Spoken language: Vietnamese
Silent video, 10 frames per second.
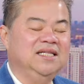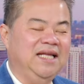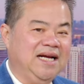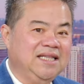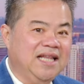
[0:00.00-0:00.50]

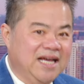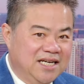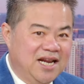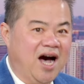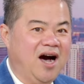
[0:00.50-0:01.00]
thì cái
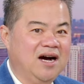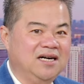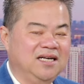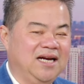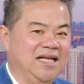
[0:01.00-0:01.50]
tiền đó
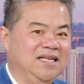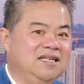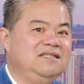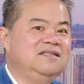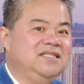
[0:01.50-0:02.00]
là
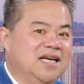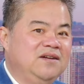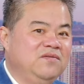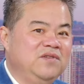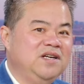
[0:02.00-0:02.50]
những người
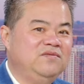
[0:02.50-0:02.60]
nhân viên